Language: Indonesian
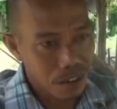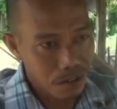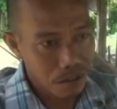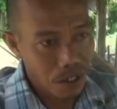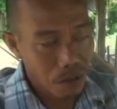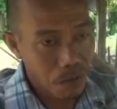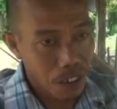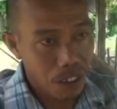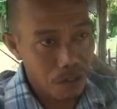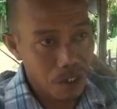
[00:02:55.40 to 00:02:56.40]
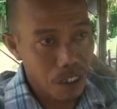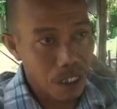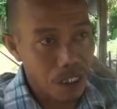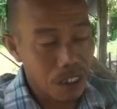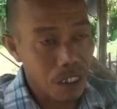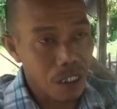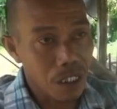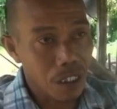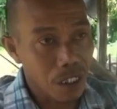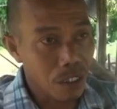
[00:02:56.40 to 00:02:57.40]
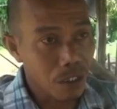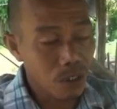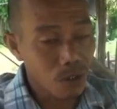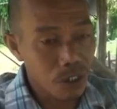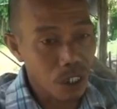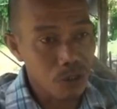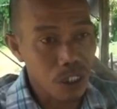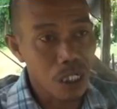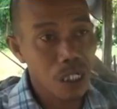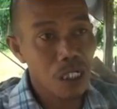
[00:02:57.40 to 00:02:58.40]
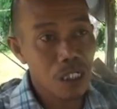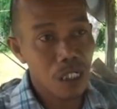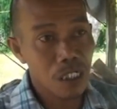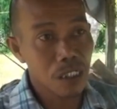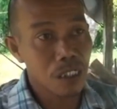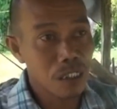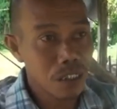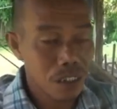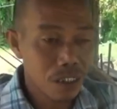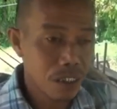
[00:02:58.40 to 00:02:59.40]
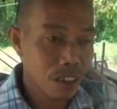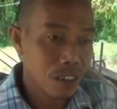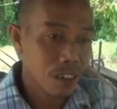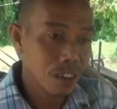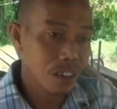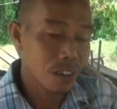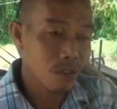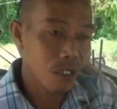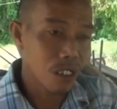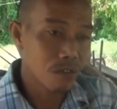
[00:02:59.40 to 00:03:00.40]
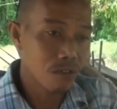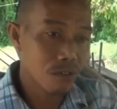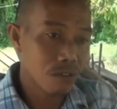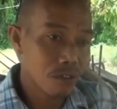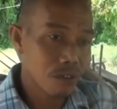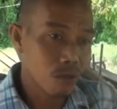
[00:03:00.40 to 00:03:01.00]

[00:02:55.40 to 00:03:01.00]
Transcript: itu bapak bilang ya kalau itu saya usahakan itu anu